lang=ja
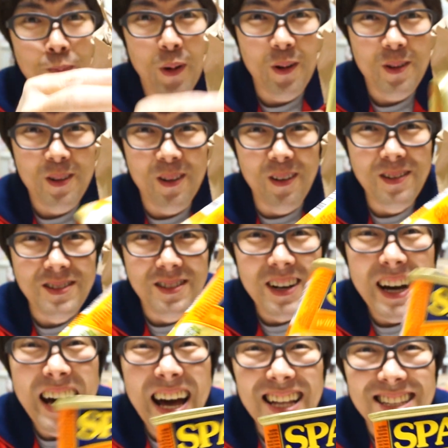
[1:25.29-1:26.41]
ポッポン
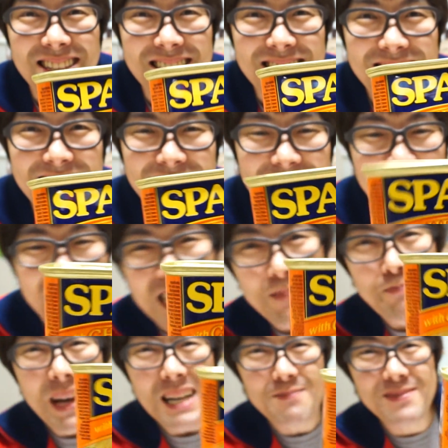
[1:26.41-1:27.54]
わっ
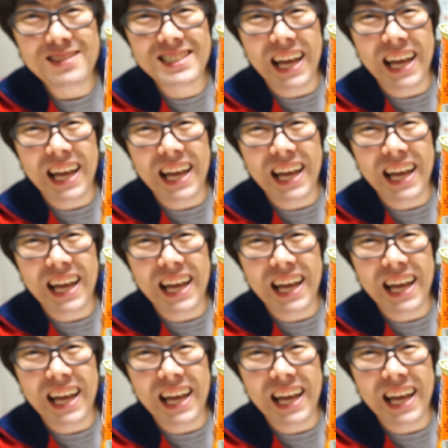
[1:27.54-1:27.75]
スパム